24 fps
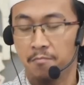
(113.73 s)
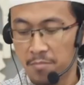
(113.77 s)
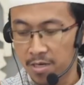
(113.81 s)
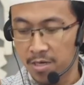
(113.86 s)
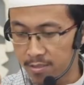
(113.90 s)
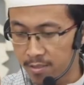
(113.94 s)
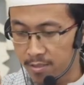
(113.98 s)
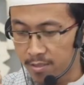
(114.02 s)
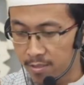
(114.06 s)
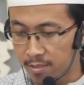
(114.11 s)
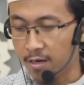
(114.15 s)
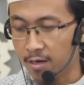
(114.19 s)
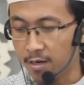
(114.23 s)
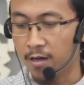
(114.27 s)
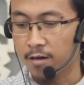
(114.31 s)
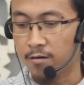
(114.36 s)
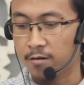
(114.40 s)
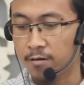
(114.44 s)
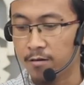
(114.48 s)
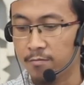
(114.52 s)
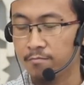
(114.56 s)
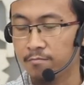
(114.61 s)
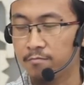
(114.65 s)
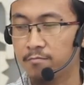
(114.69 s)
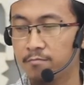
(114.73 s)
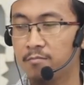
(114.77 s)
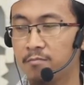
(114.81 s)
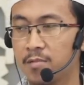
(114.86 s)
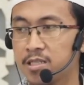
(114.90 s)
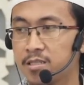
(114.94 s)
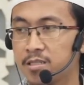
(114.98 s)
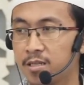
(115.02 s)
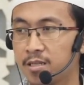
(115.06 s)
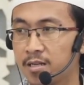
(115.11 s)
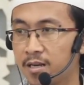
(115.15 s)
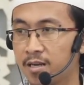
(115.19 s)
Masjidil Haram,
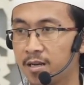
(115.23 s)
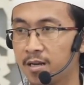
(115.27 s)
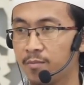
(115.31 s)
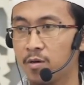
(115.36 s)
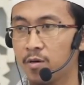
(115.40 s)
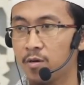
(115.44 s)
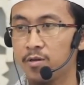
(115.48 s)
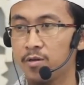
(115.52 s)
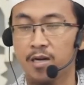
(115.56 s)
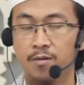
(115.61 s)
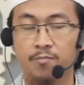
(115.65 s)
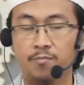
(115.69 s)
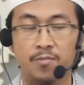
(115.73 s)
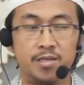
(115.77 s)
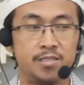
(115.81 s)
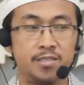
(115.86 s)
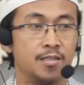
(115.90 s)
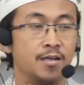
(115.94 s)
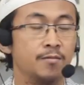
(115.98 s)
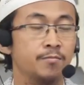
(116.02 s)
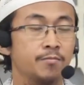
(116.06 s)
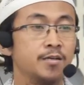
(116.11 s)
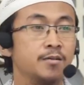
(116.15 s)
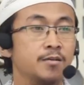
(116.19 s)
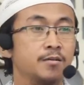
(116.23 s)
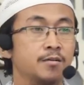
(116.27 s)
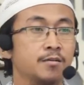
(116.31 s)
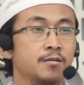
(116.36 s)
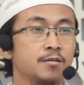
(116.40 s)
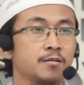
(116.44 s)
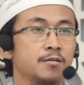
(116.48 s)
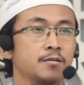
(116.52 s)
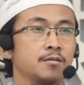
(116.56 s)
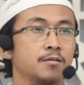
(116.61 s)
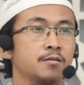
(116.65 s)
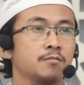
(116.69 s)
Masjid Nabawi dan Masjid apa?
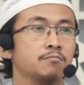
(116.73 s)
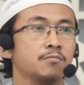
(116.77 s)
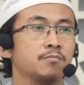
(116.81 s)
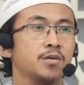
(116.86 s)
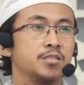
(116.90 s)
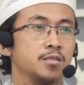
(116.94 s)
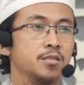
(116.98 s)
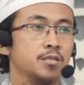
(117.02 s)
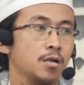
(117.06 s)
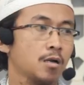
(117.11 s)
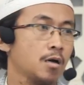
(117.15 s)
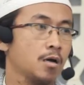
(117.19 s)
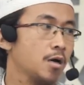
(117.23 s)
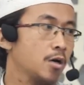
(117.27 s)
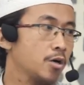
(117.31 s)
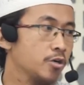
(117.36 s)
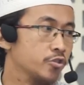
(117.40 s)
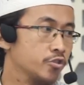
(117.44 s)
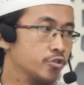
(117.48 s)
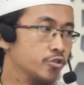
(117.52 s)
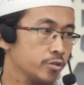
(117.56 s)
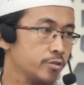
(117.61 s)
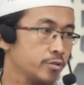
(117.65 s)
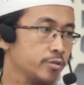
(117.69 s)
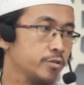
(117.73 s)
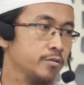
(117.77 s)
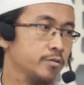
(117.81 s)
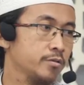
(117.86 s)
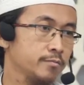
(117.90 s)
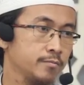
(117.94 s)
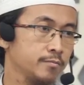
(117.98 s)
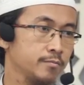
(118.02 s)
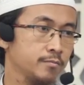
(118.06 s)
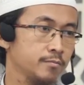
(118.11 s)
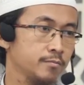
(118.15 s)
Masjidil Aqsa.